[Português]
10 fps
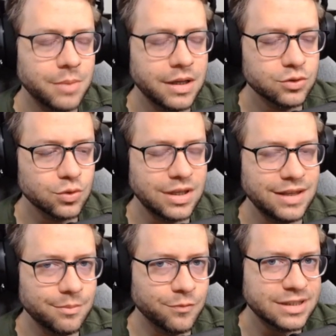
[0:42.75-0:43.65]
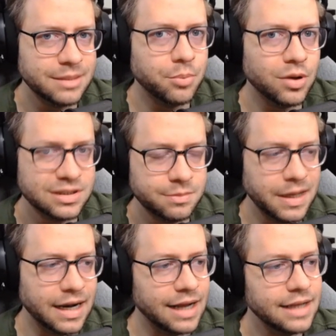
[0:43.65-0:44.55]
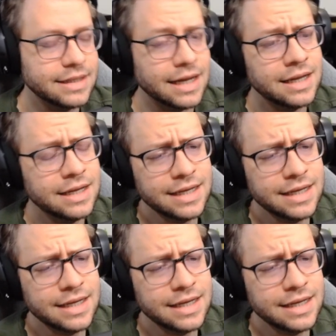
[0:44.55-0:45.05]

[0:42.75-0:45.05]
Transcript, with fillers: menos o que você pode esperar, tá?